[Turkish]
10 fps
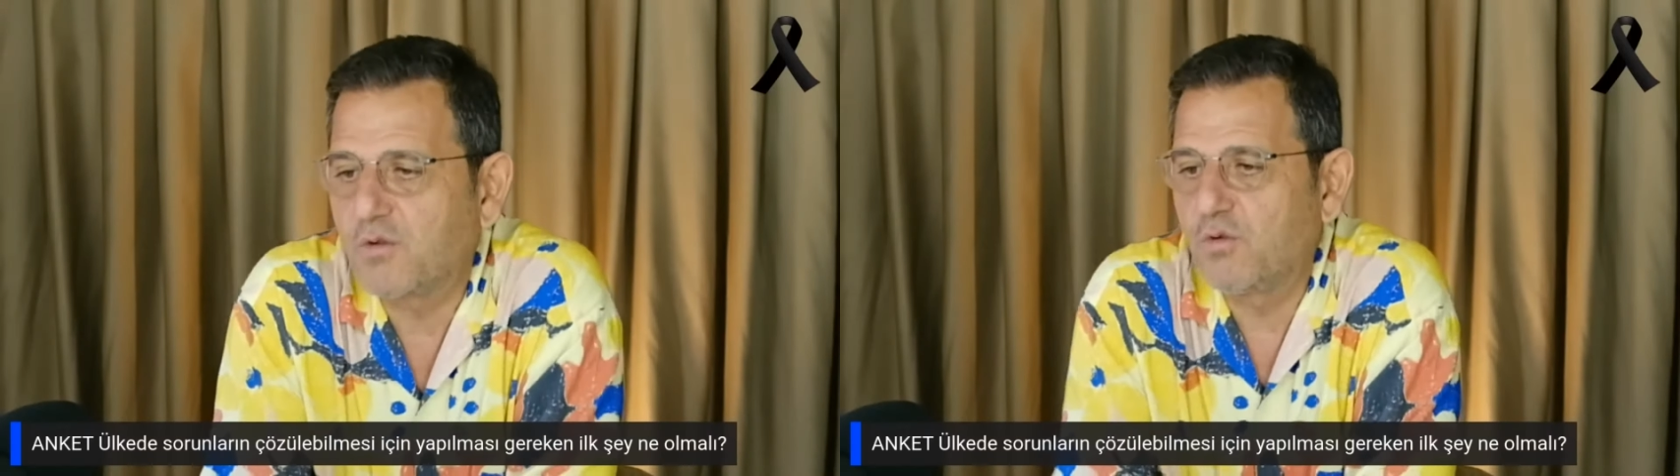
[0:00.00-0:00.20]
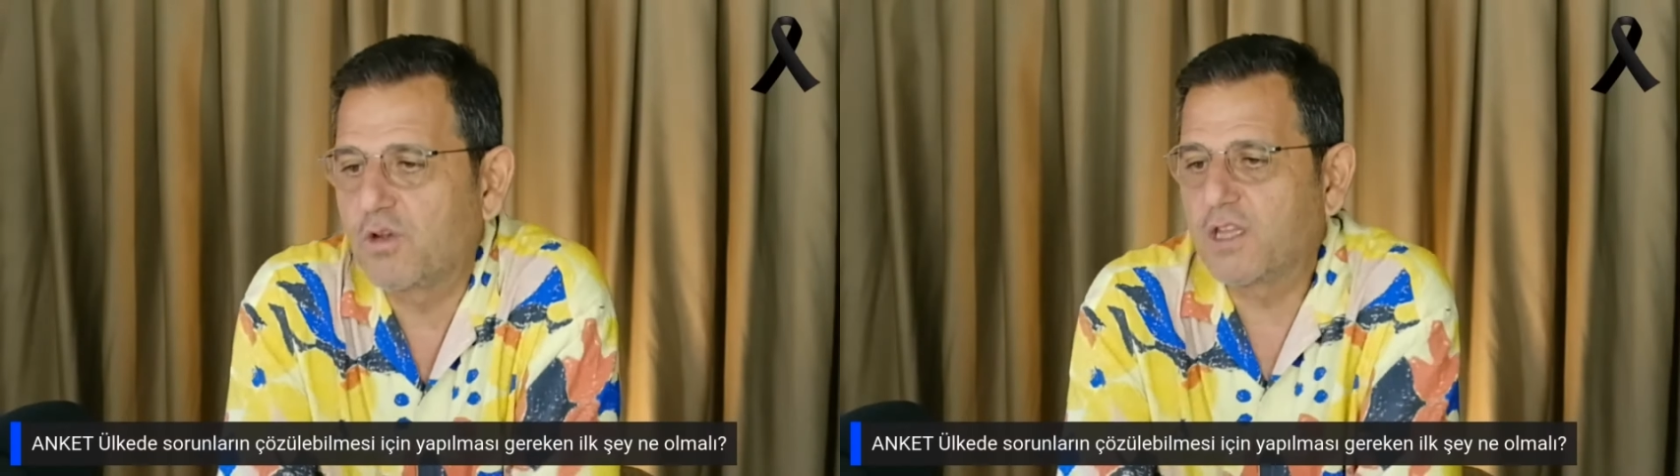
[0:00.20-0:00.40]

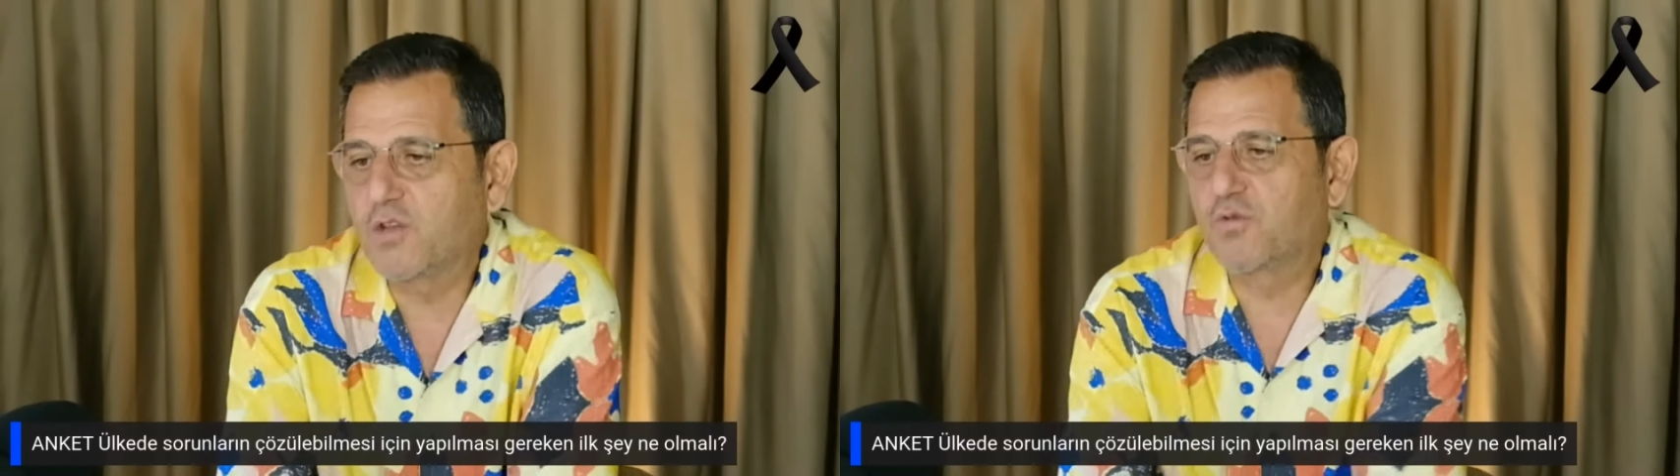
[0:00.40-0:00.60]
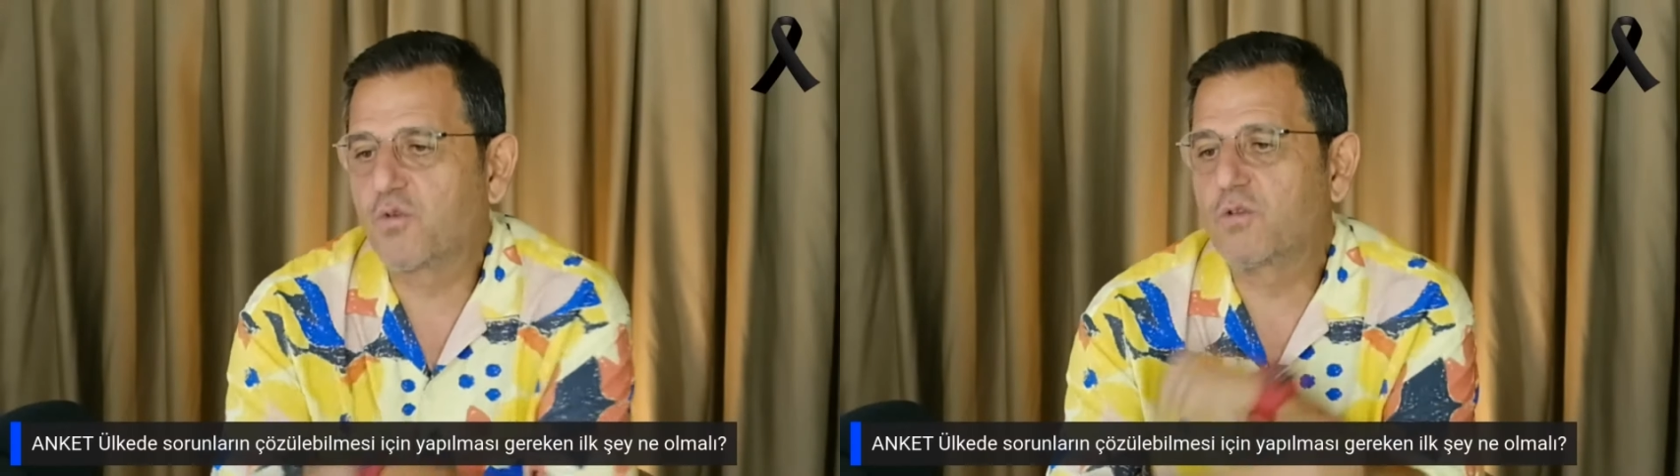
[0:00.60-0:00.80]
Ülkede
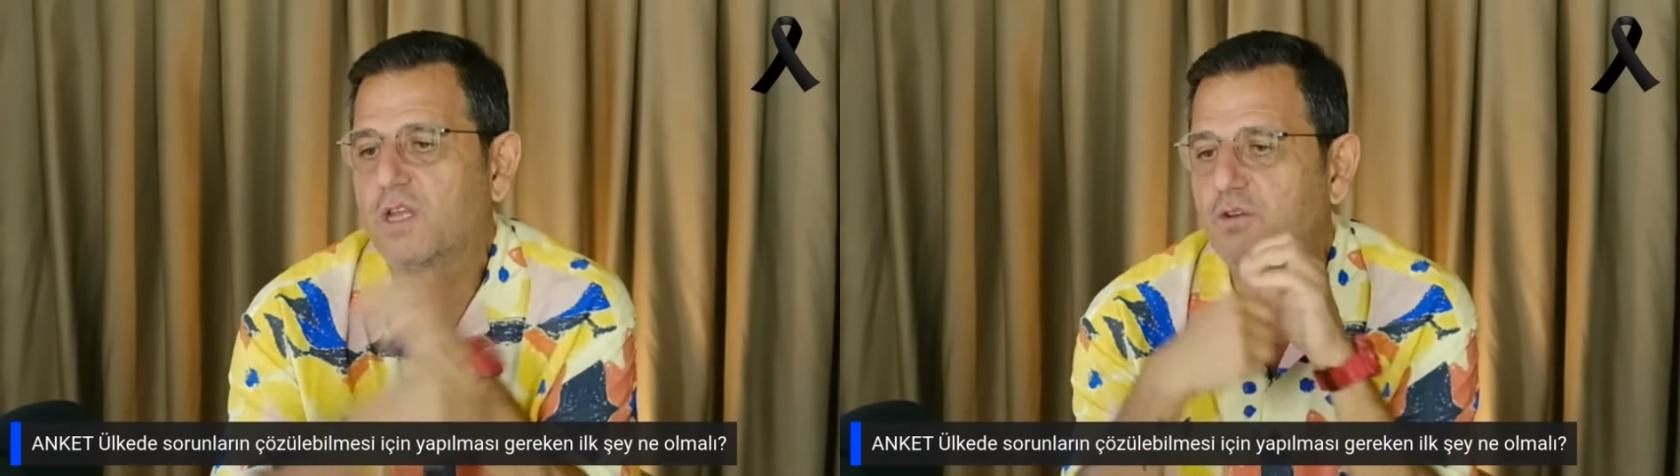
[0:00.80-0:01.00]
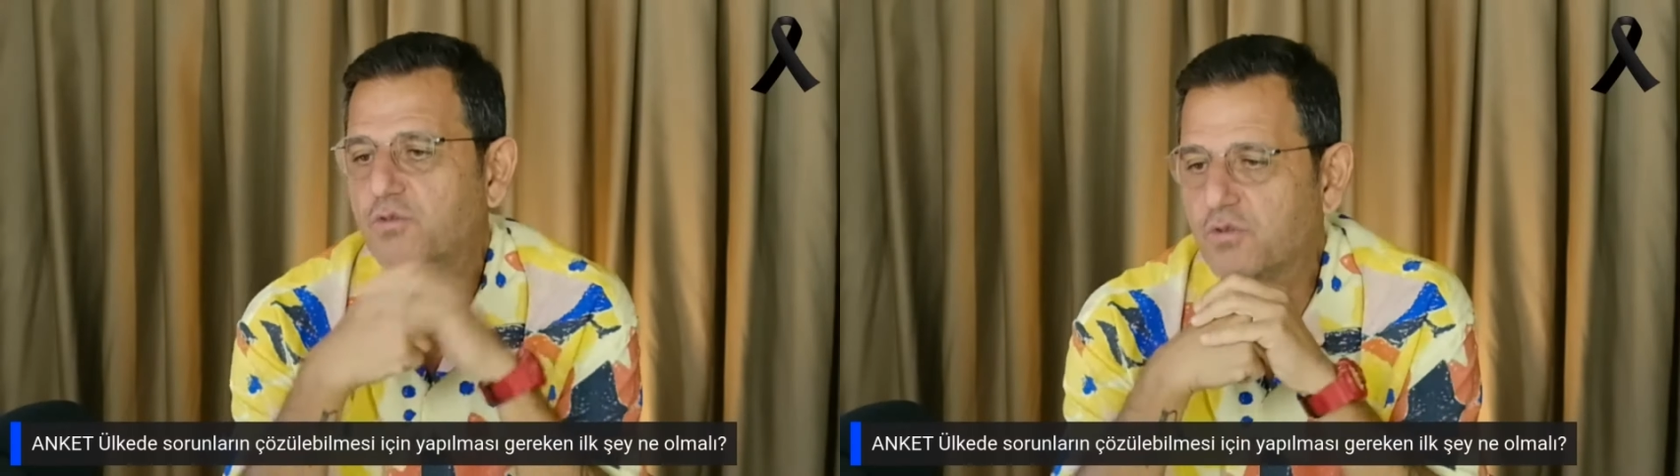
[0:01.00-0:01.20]

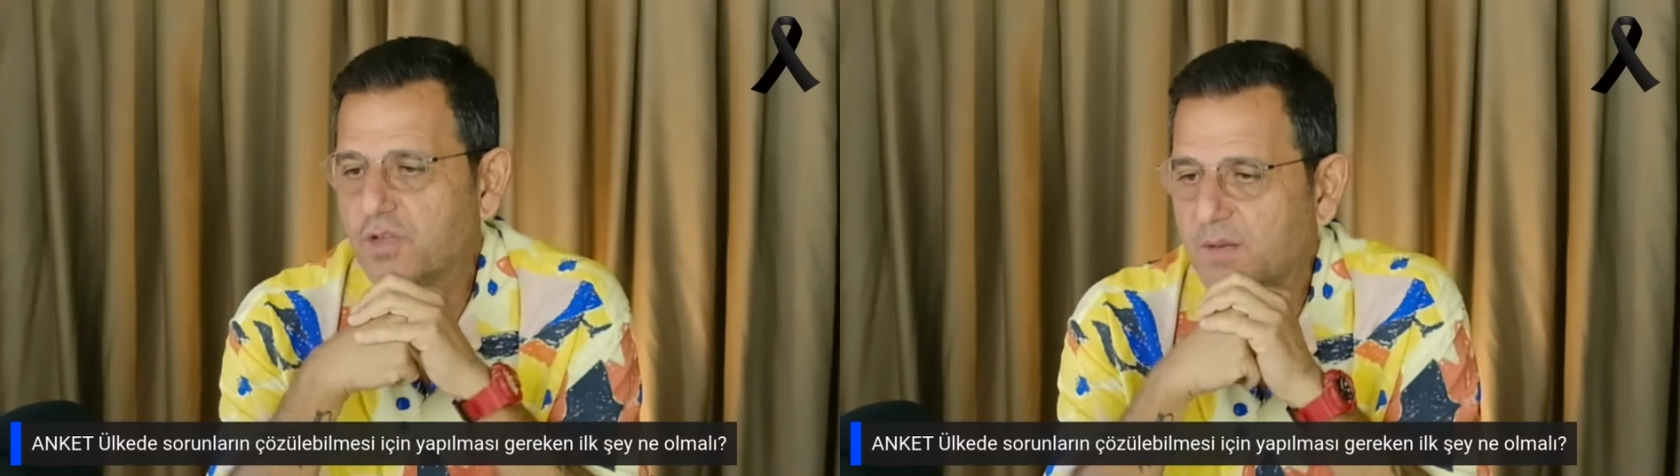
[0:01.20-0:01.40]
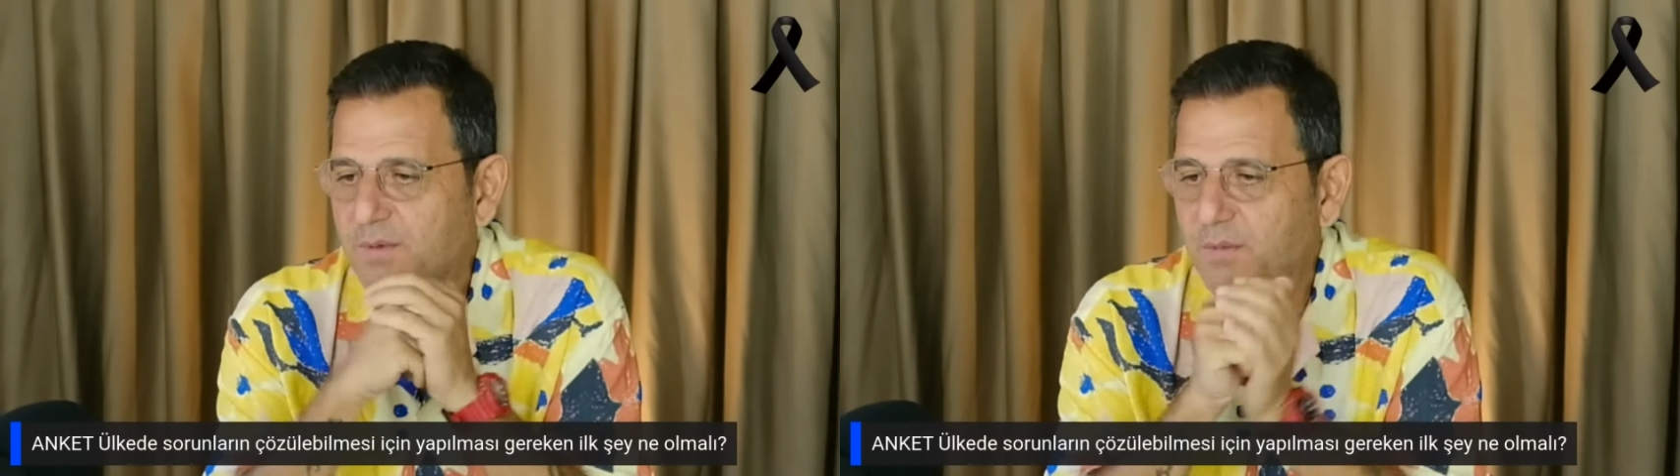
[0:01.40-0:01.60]
sorunların
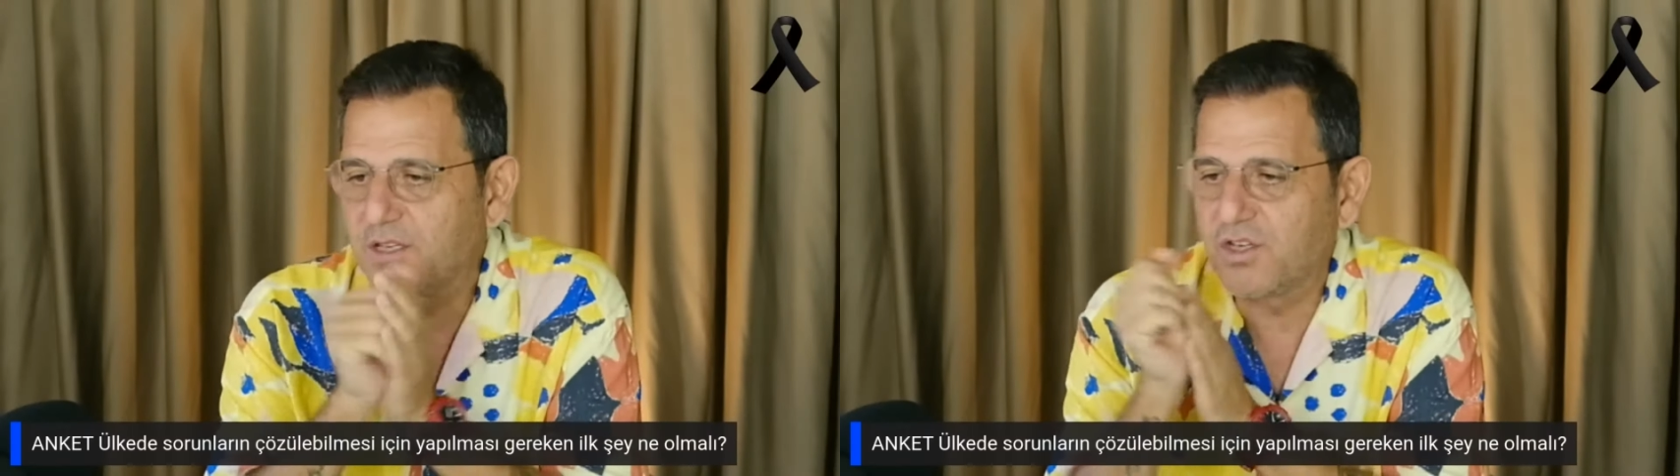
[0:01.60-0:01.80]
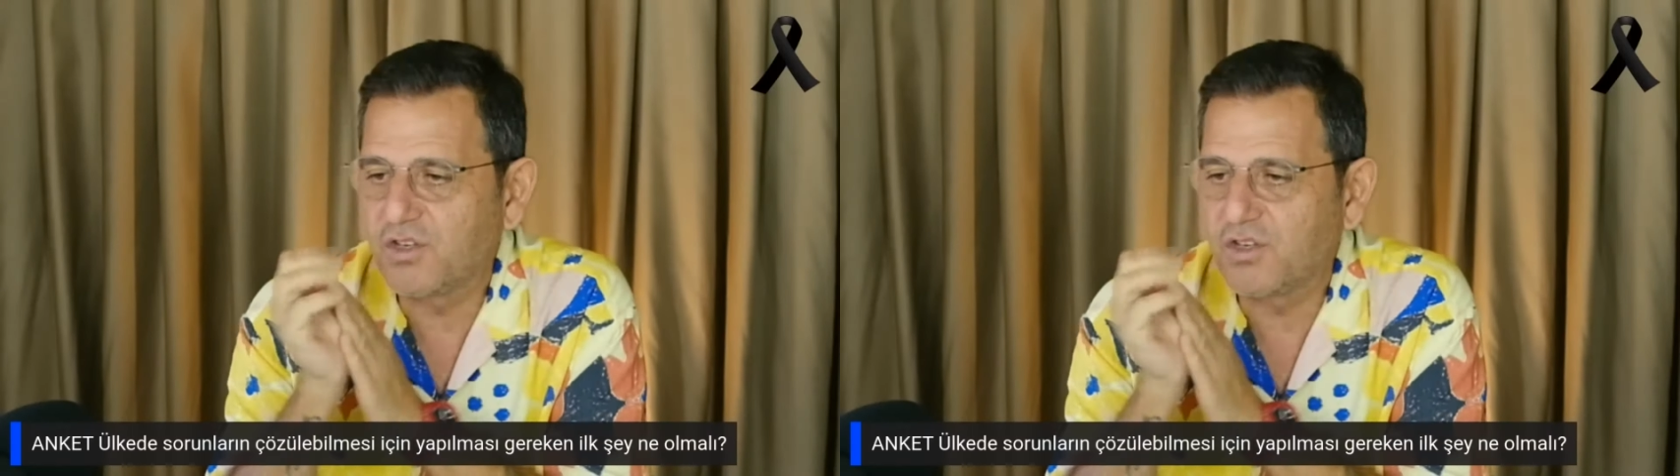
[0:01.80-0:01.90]
çözülebilmesi